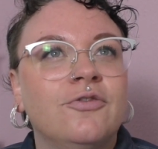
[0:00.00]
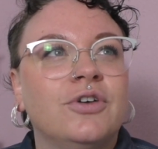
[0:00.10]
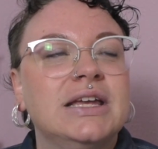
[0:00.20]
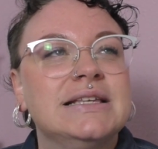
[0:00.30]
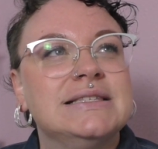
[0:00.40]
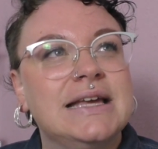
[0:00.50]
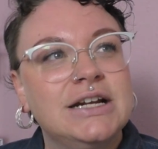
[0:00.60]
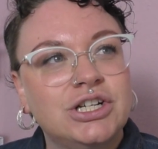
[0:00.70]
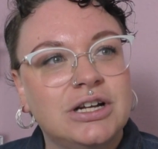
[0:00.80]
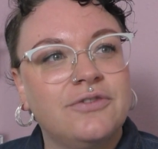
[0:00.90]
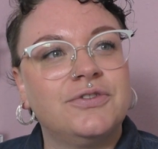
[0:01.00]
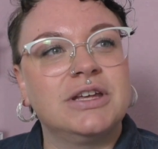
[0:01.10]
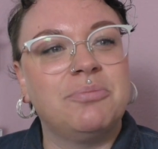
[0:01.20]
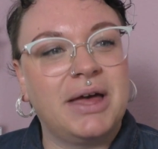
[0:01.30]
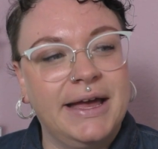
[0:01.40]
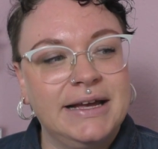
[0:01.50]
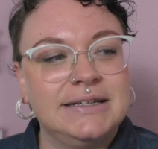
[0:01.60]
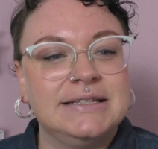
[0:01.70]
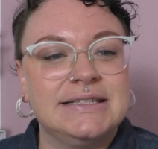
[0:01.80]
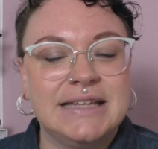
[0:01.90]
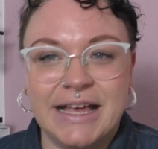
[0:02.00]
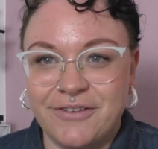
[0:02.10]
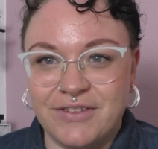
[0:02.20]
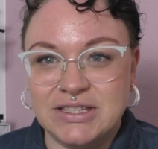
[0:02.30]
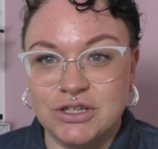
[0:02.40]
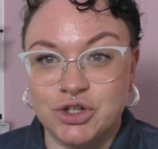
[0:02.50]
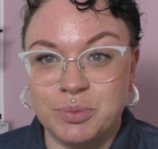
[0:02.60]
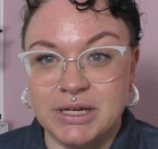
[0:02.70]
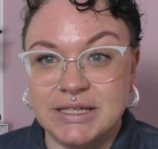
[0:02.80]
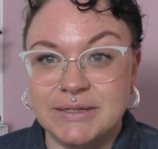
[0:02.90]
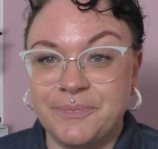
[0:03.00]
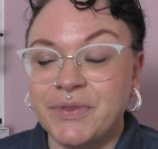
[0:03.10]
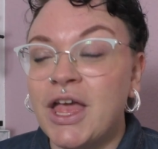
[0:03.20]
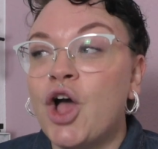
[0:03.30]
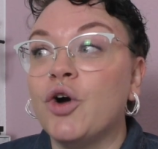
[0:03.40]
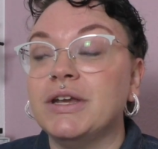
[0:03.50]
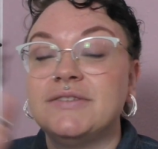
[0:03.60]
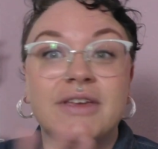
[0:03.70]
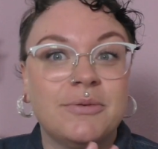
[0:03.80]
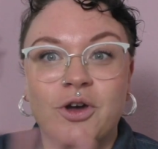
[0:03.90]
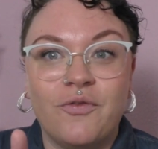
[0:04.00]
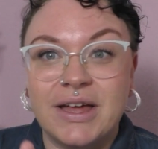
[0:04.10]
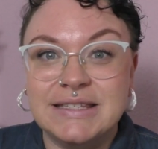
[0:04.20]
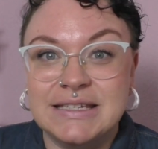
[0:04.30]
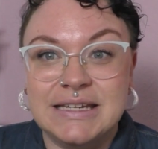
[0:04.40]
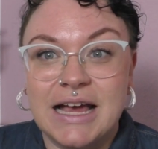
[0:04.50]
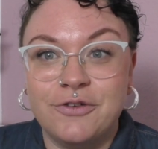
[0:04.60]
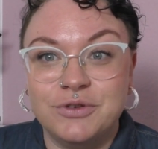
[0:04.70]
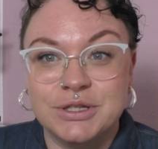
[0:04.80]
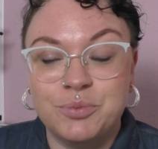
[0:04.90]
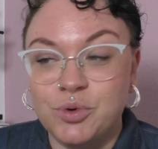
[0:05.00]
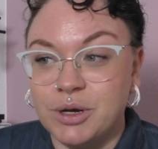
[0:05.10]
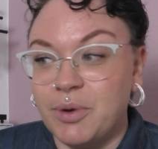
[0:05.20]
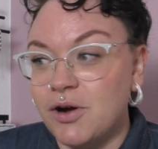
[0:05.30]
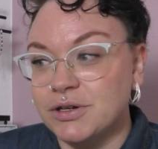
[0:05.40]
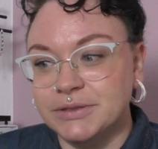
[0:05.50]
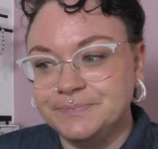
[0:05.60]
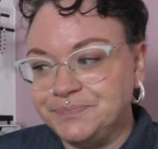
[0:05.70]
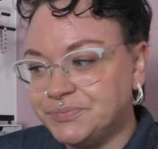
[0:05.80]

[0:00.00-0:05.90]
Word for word: von der Gesellschaft geprägtes Denken, was hier spricht. Und deswegen habe ich auch wahnsinnig lange für das Buch gebraucht.